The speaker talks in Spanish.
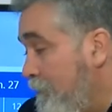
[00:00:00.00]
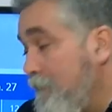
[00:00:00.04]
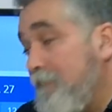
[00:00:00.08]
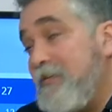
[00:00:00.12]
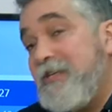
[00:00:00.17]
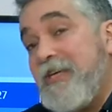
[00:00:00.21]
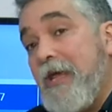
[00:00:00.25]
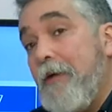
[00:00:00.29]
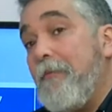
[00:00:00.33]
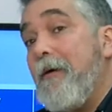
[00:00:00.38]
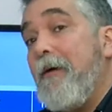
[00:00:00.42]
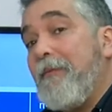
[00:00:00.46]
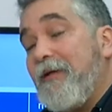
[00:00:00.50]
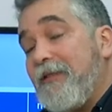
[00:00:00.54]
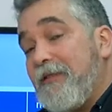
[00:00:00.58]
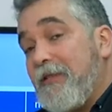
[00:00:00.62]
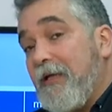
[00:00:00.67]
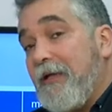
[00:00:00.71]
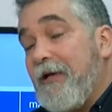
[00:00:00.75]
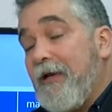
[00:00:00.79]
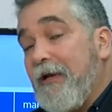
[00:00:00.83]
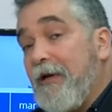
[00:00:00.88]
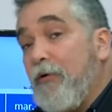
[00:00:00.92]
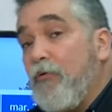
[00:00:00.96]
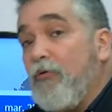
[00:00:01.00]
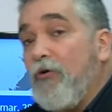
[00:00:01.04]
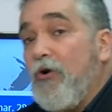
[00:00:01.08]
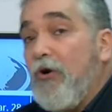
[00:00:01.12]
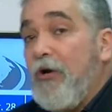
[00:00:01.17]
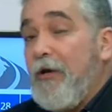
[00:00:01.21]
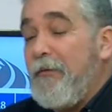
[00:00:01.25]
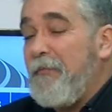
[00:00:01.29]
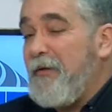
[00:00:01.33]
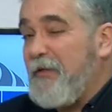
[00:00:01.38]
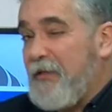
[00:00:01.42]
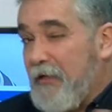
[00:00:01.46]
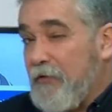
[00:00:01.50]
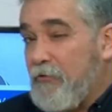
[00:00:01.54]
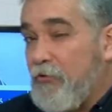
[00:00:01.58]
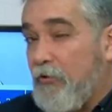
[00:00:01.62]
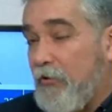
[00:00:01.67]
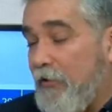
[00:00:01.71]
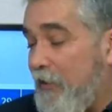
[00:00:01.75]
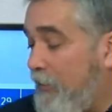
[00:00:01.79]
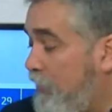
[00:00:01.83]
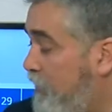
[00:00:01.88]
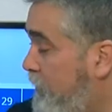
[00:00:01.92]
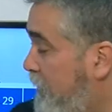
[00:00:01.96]
se va a mantener en unos límites en
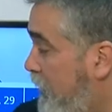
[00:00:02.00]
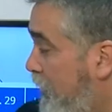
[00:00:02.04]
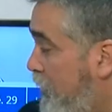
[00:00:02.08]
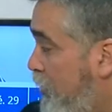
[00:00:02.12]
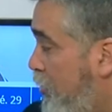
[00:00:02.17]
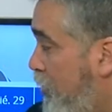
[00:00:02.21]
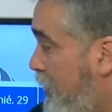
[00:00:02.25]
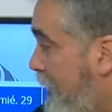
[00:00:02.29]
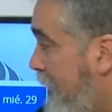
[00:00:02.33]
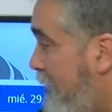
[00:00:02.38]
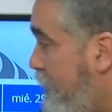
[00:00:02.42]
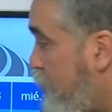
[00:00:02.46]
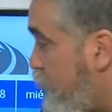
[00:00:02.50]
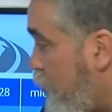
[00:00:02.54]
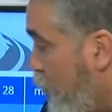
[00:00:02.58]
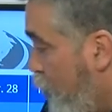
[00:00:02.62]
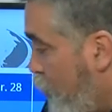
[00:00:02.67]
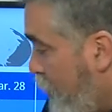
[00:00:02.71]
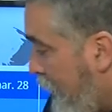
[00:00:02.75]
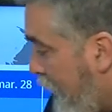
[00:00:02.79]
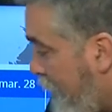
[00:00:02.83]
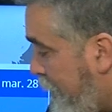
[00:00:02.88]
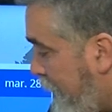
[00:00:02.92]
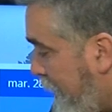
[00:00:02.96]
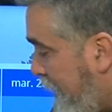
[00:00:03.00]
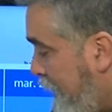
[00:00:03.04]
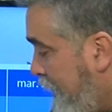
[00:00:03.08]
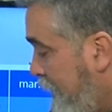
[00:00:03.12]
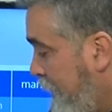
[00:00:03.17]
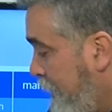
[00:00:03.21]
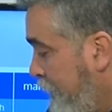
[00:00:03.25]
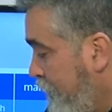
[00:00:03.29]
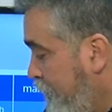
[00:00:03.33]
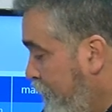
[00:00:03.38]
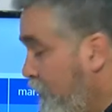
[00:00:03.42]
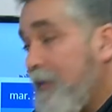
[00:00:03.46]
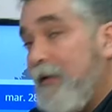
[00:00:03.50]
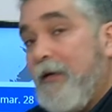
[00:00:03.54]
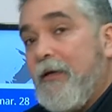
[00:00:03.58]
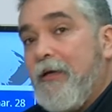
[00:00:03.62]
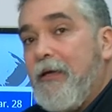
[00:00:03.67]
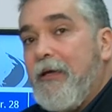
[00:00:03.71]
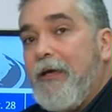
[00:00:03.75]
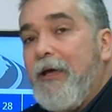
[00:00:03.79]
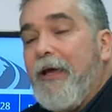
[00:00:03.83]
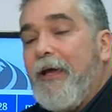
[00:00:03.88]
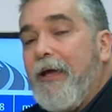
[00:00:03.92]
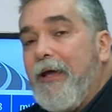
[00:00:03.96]
torno a los 5 grados. Una vez
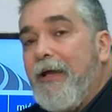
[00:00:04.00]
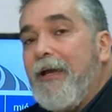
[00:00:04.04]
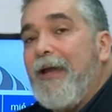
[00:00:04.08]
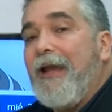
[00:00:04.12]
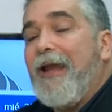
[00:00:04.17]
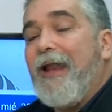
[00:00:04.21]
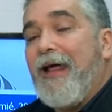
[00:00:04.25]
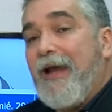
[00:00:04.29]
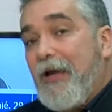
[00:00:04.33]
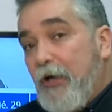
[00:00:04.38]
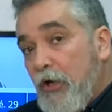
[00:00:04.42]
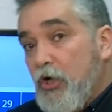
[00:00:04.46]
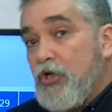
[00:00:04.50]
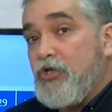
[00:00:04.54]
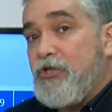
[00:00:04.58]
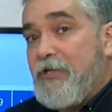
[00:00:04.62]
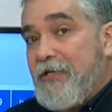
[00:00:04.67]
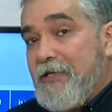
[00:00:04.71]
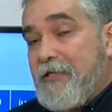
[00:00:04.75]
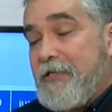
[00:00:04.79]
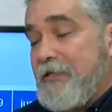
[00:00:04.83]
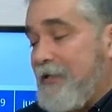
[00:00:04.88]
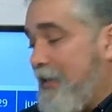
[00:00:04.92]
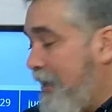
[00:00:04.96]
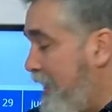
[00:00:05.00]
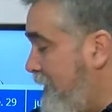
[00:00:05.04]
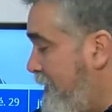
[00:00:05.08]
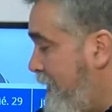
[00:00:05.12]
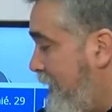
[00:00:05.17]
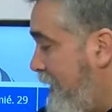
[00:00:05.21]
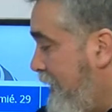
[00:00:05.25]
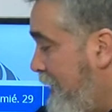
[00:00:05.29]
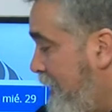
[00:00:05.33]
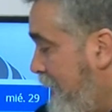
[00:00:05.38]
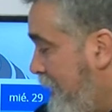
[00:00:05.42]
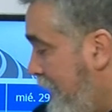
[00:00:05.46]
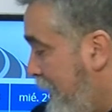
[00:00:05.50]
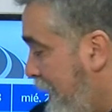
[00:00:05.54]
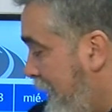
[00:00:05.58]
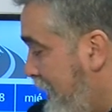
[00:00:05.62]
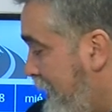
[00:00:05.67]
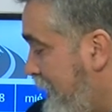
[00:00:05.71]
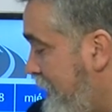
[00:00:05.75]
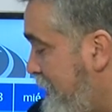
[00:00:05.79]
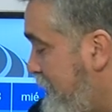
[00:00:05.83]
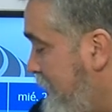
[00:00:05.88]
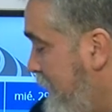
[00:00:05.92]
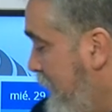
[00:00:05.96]
que las noches queden
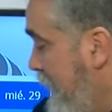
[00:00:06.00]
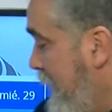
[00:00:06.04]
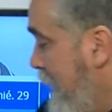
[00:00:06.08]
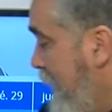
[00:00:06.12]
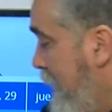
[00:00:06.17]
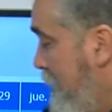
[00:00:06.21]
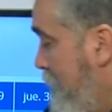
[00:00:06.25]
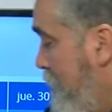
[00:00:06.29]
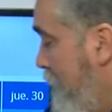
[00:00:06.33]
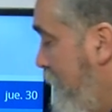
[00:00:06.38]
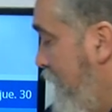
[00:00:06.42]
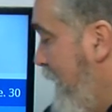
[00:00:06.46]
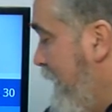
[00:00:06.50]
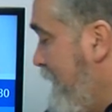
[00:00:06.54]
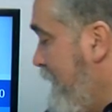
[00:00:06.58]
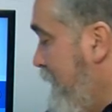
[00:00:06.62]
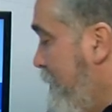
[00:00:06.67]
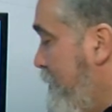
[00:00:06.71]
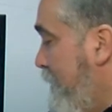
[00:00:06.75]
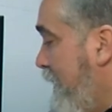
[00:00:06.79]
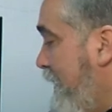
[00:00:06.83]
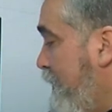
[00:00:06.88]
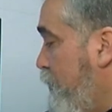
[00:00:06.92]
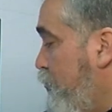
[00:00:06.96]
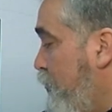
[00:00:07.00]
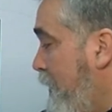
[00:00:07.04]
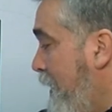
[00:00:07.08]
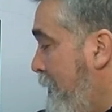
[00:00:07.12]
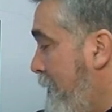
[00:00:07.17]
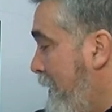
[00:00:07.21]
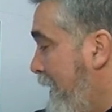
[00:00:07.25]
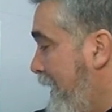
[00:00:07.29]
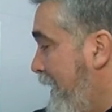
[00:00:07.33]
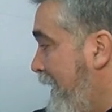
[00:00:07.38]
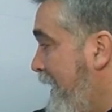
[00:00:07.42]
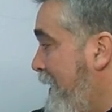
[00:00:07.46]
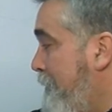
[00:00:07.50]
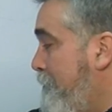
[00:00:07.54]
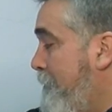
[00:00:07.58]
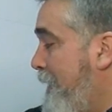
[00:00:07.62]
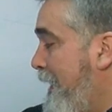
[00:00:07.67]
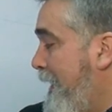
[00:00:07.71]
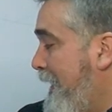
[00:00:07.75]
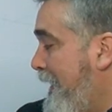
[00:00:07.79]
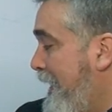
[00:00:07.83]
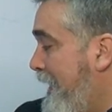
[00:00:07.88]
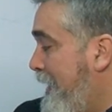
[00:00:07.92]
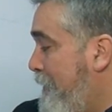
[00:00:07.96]
claras, la temperatura va a caer,
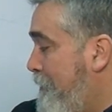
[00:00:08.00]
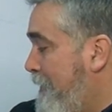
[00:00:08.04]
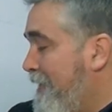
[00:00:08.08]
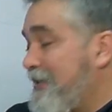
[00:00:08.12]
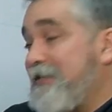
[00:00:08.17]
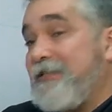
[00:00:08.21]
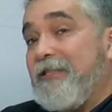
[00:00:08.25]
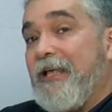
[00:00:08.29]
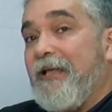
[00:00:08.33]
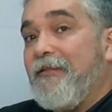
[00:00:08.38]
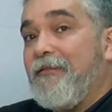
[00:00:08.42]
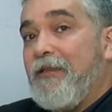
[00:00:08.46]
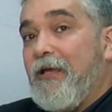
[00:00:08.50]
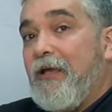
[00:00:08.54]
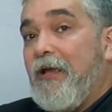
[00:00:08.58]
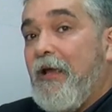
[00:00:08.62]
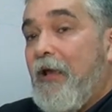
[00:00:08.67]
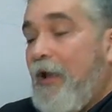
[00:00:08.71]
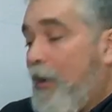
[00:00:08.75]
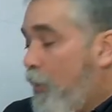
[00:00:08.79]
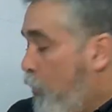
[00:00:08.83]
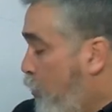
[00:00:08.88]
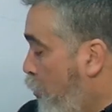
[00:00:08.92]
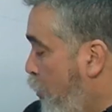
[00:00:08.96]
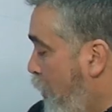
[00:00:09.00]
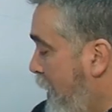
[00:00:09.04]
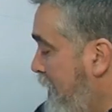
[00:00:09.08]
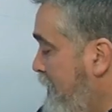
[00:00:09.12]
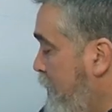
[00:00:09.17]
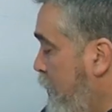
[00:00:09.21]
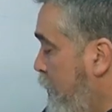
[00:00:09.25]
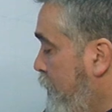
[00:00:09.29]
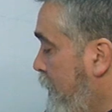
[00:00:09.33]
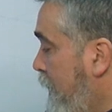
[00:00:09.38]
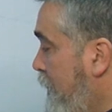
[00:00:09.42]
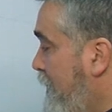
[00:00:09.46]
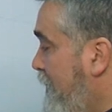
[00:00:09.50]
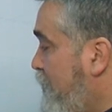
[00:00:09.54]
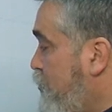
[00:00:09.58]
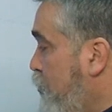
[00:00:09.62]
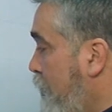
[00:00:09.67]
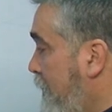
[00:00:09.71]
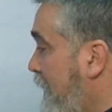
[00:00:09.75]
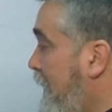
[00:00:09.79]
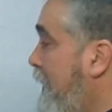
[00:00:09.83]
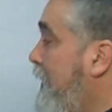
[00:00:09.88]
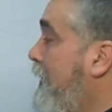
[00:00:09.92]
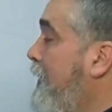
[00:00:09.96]
va a caer bastante. ¿Cuándo vuelve a
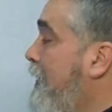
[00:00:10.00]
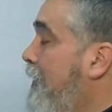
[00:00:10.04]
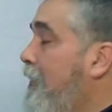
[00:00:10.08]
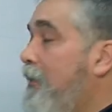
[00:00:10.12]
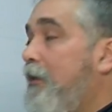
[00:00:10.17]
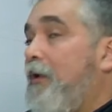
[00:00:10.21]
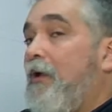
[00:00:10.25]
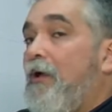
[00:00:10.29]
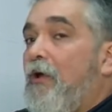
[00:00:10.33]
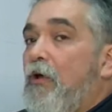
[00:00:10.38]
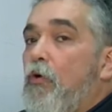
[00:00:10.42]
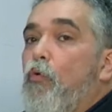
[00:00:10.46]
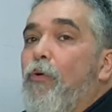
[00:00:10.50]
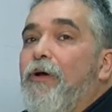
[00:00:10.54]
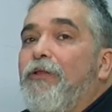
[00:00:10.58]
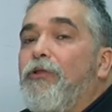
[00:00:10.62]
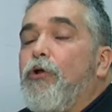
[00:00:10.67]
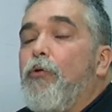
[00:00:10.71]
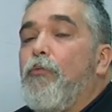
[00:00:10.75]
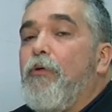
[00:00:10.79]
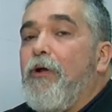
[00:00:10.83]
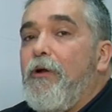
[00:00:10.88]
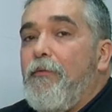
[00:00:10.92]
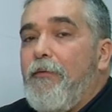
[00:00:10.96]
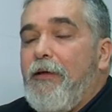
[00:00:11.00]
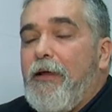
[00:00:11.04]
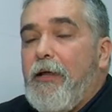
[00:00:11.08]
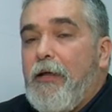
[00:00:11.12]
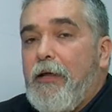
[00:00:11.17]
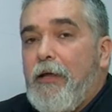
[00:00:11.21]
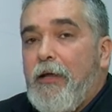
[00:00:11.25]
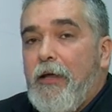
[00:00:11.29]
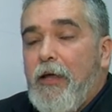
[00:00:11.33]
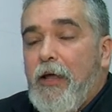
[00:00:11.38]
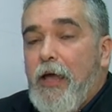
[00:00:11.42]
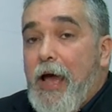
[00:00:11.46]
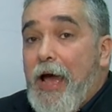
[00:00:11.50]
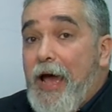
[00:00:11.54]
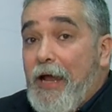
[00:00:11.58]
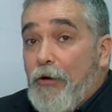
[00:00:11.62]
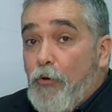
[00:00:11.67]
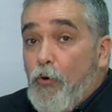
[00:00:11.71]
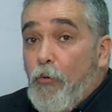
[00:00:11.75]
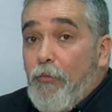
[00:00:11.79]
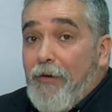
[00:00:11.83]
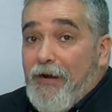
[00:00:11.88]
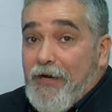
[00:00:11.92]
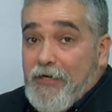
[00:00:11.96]
subir? Cuando vuelve a
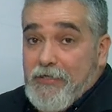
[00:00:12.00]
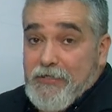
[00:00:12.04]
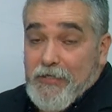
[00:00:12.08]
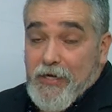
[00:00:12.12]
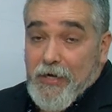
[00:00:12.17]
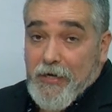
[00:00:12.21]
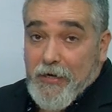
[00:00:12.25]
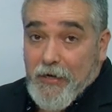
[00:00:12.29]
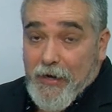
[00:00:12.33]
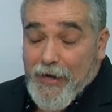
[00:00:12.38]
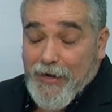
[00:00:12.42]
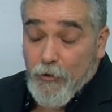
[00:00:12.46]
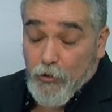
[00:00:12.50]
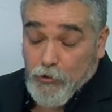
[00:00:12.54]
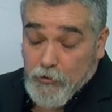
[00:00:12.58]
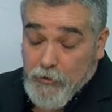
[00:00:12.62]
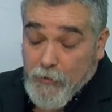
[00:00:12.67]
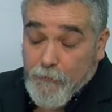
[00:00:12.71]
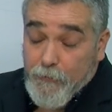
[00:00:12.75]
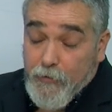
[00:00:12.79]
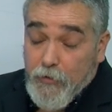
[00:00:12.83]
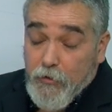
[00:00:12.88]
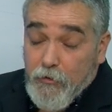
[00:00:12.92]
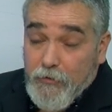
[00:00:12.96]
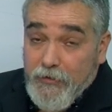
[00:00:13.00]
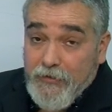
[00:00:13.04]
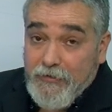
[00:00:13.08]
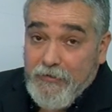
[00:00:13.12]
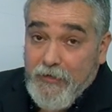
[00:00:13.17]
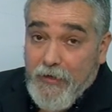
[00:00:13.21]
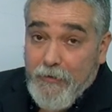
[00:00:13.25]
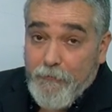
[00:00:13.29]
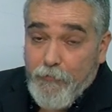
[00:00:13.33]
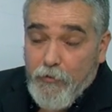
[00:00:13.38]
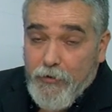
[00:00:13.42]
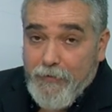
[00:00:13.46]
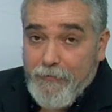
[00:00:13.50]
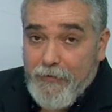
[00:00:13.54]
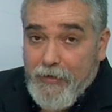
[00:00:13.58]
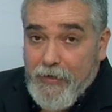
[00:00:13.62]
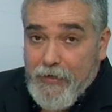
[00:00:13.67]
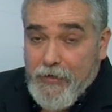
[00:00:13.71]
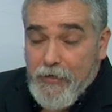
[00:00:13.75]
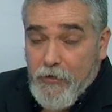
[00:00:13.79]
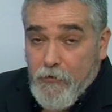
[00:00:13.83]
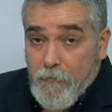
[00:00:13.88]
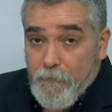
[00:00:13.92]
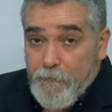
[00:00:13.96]
nublarse. Es lo típico de esta época del
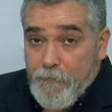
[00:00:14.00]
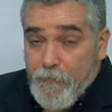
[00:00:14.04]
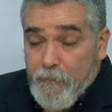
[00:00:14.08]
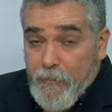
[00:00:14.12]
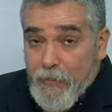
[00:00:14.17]
año.